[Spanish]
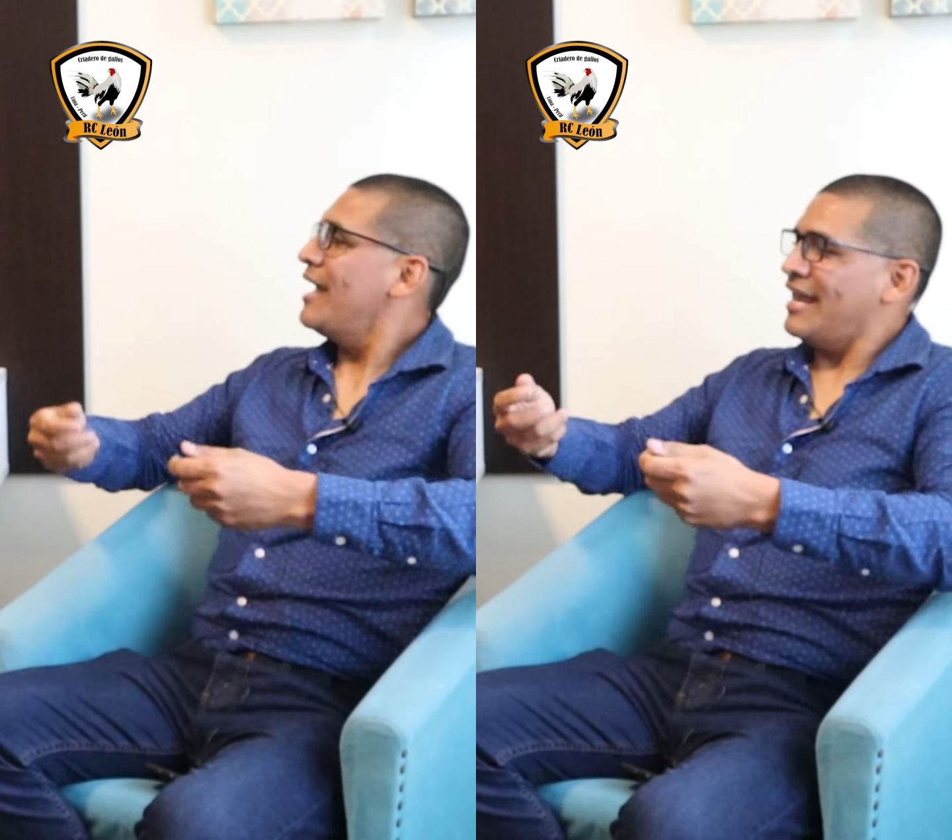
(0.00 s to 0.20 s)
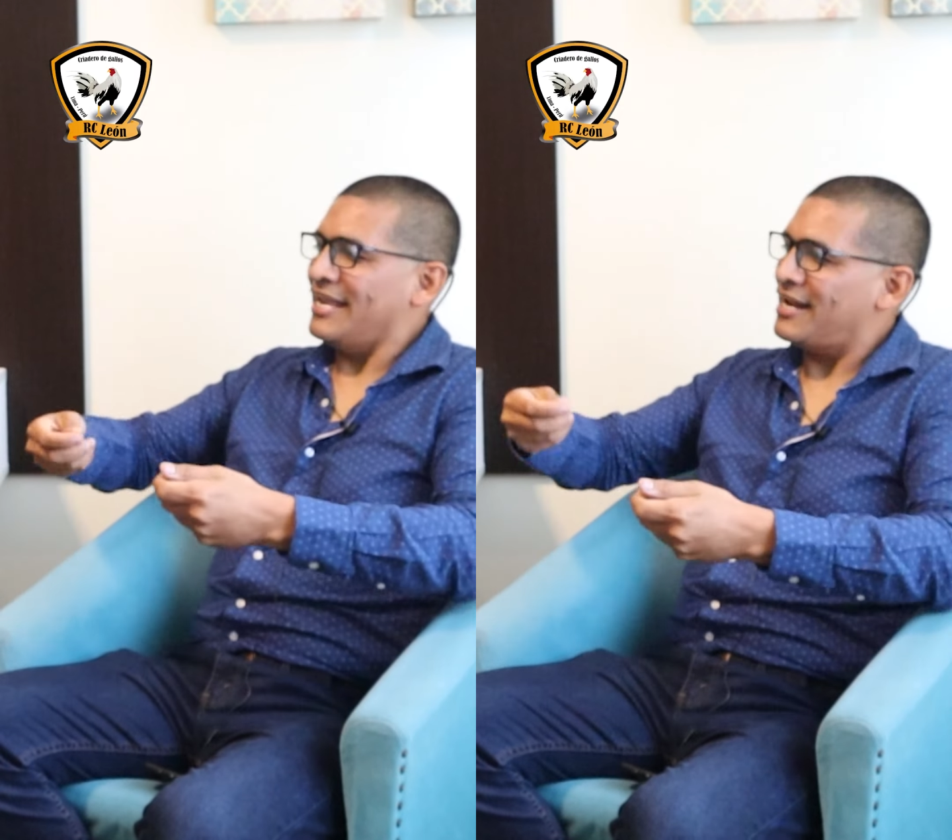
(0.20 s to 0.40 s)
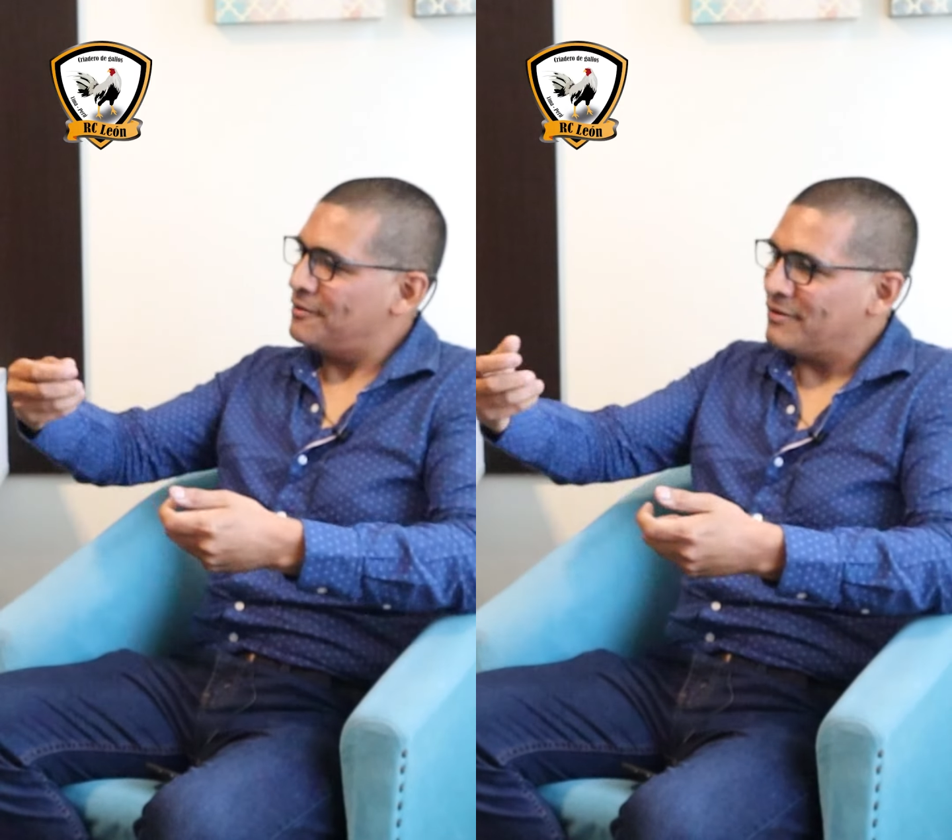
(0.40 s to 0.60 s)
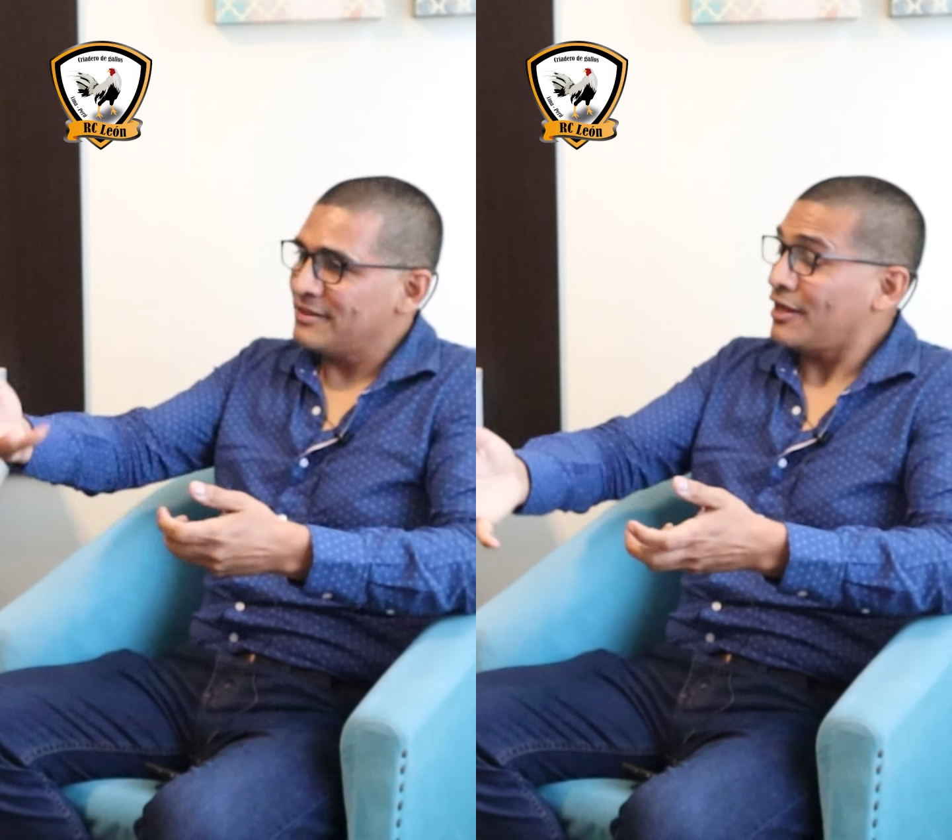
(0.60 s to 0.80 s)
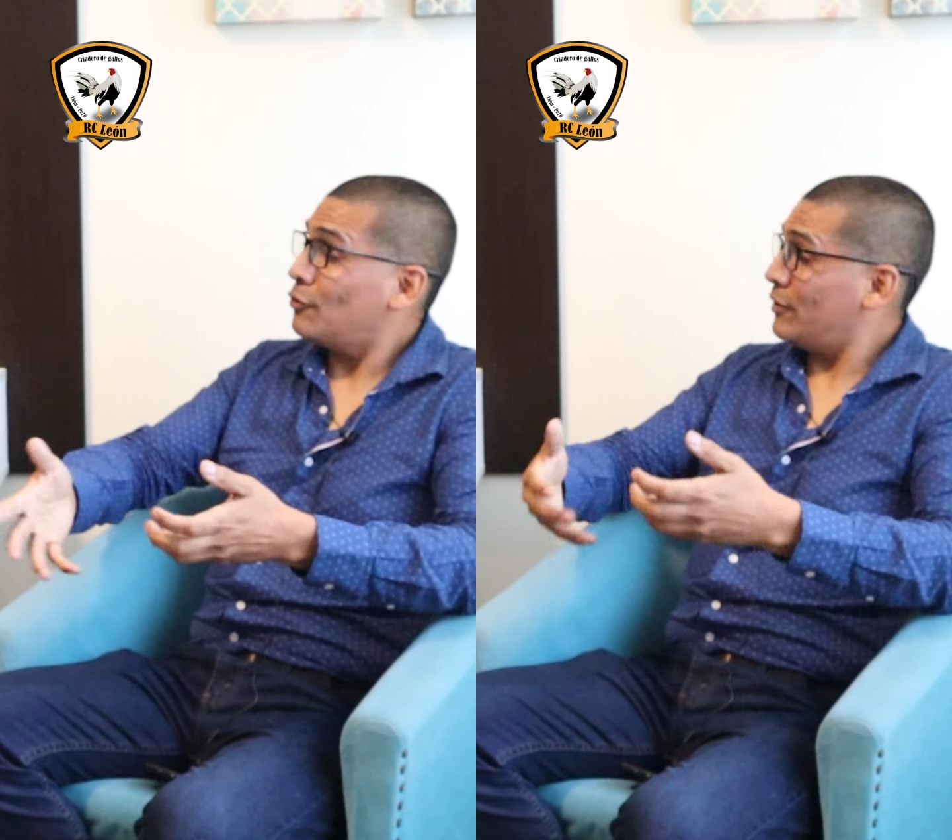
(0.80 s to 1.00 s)
en el
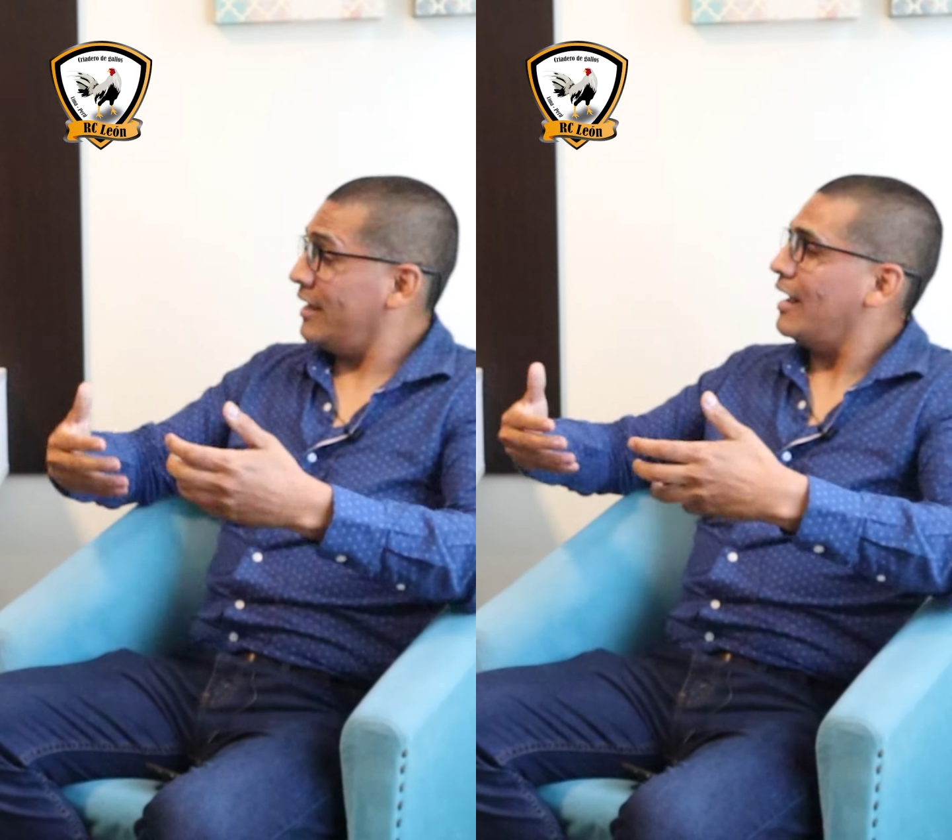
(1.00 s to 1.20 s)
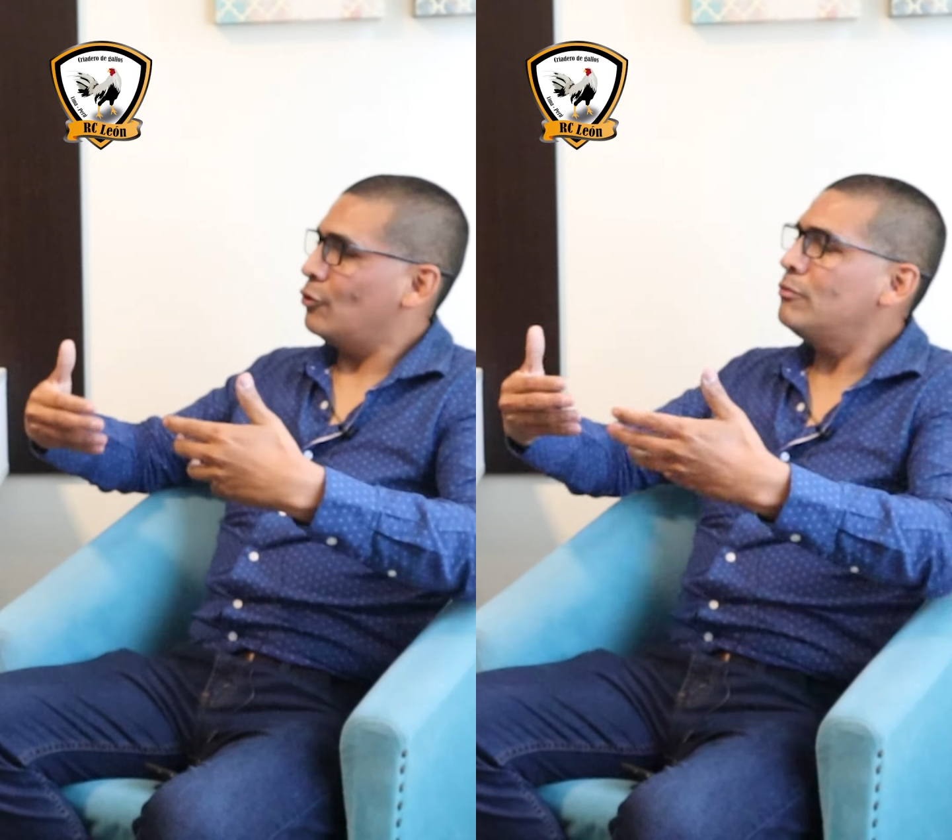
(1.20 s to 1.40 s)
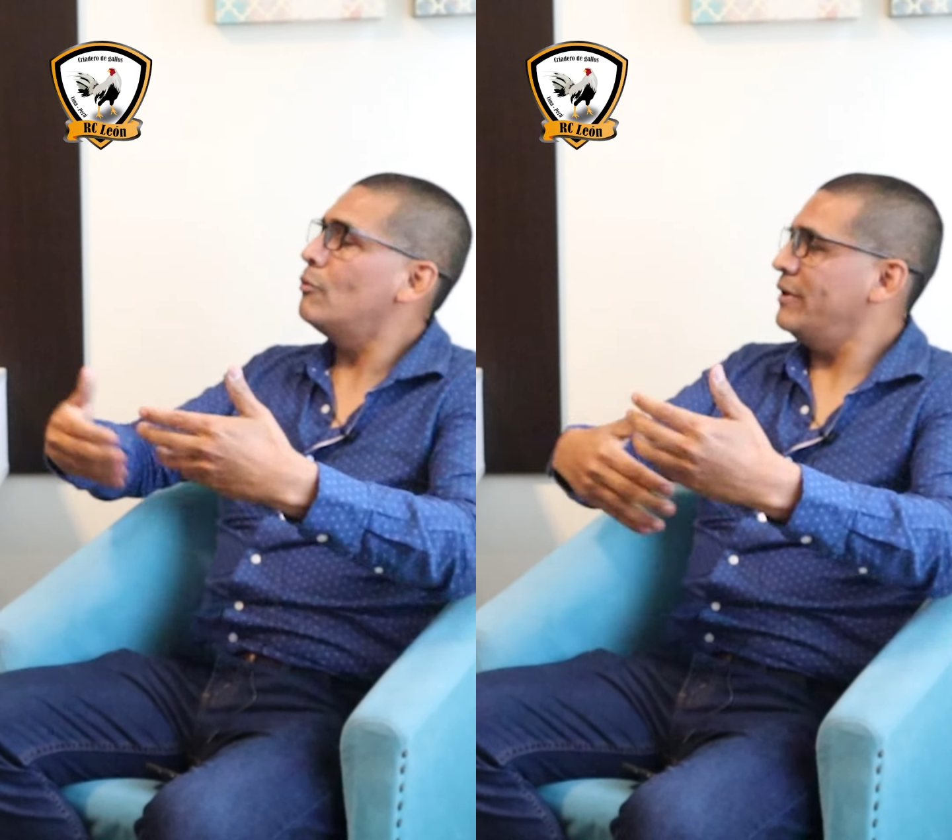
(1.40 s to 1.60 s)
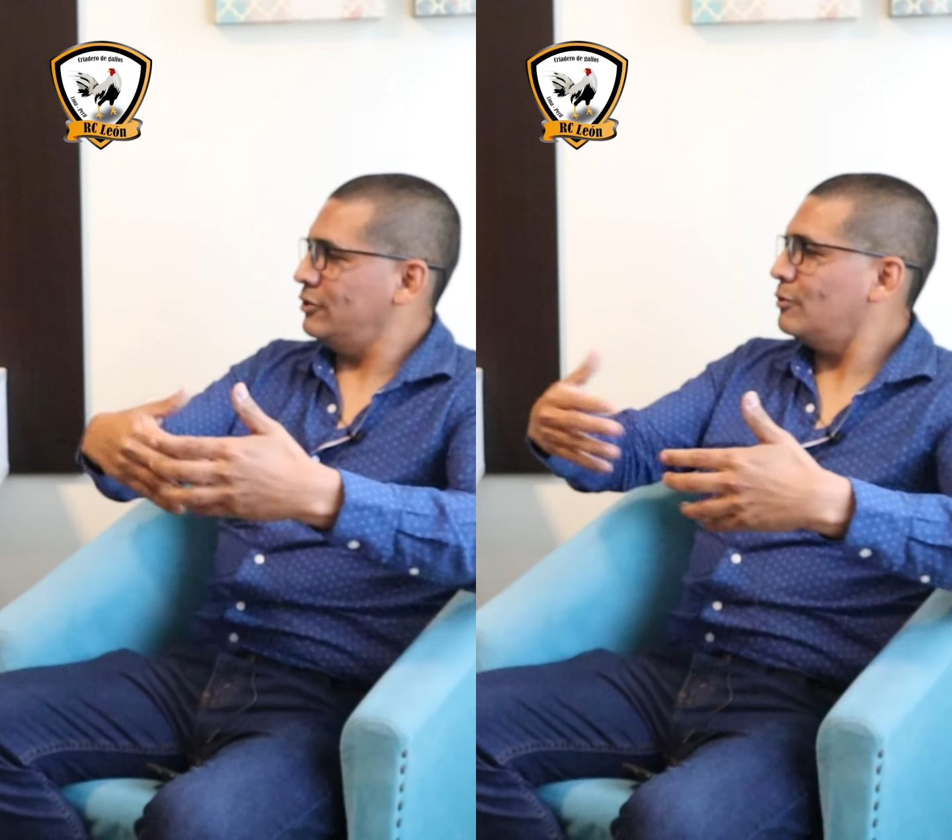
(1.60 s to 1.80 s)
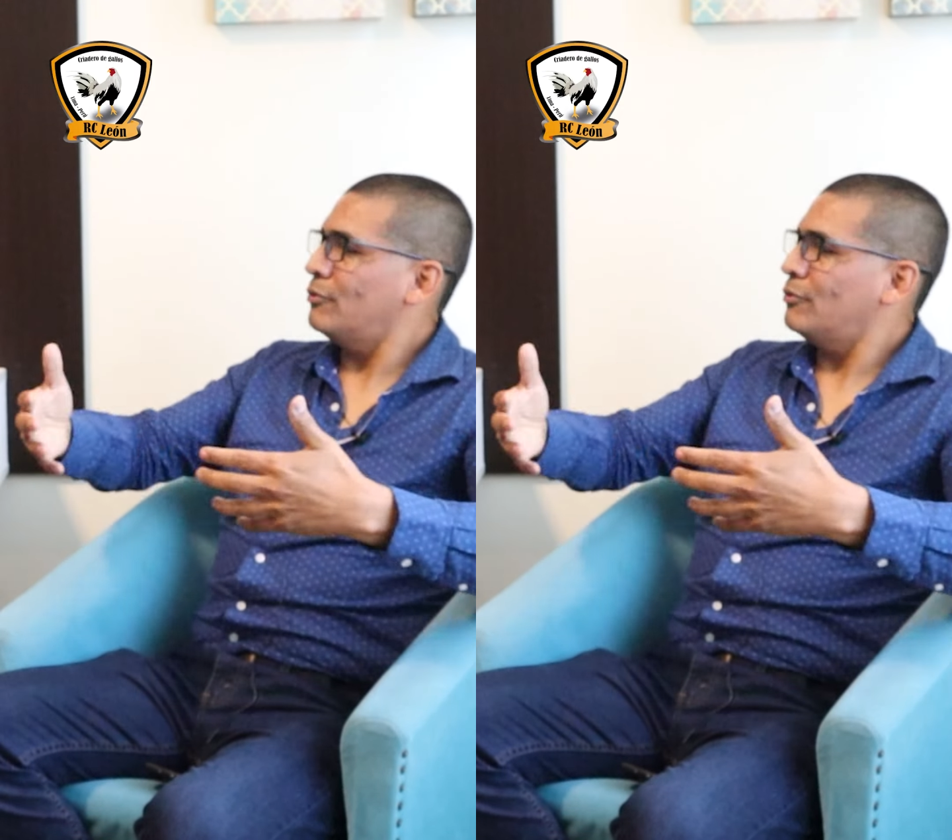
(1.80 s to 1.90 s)
alimentador, en algún momento,